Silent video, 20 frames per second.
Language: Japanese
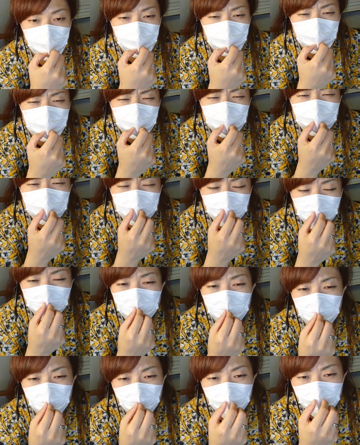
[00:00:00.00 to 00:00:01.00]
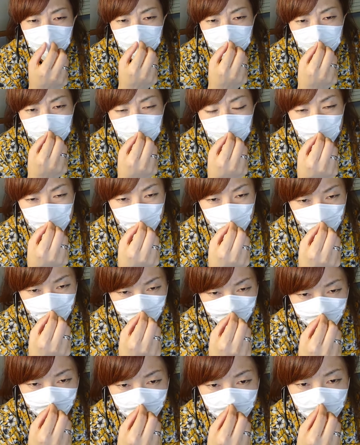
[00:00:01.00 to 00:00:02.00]
りますかこれ
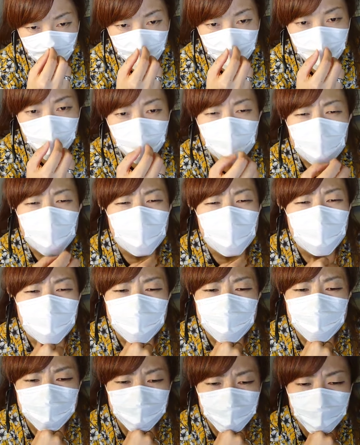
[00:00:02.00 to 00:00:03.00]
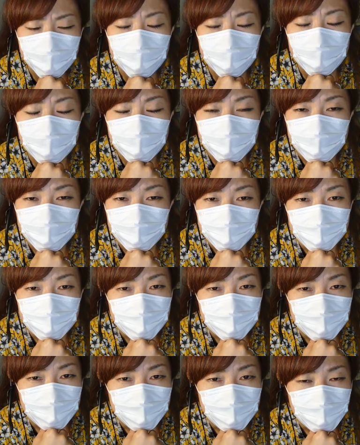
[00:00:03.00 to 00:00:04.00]
わかりますか
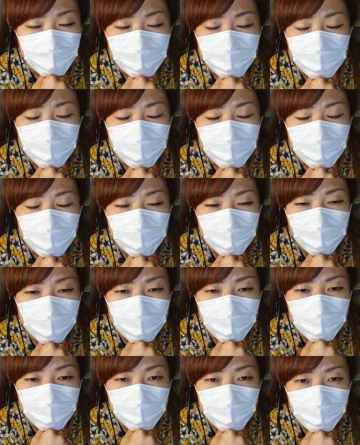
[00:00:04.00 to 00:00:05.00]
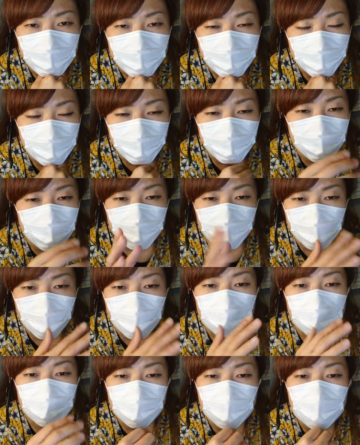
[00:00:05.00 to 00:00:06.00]
ミシンないあで手
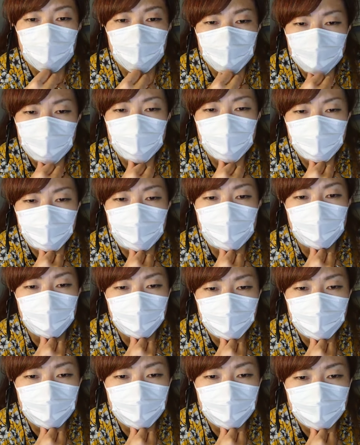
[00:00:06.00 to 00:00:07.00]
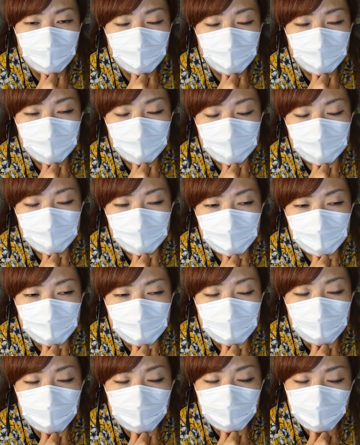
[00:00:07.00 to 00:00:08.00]
縫いでは縫えるけどあ
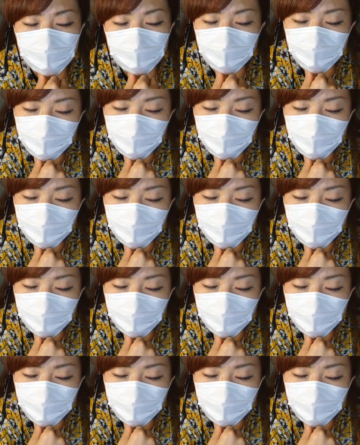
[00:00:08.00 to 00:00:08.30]
のその